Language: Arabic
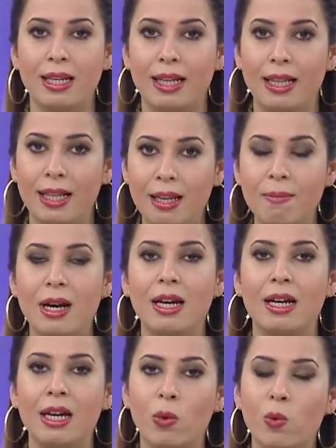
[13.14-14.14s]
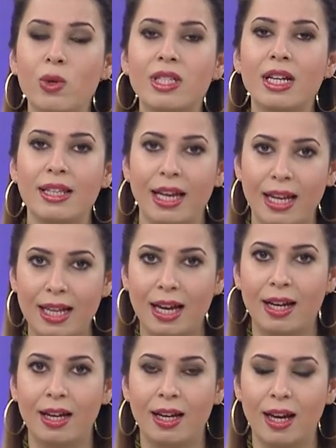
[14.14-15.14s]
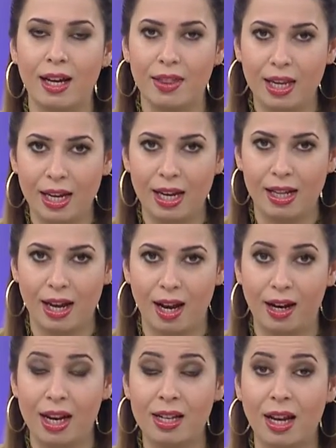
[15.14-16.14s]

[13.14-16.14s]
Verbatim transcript: لما وصلنا الى هذه الحاله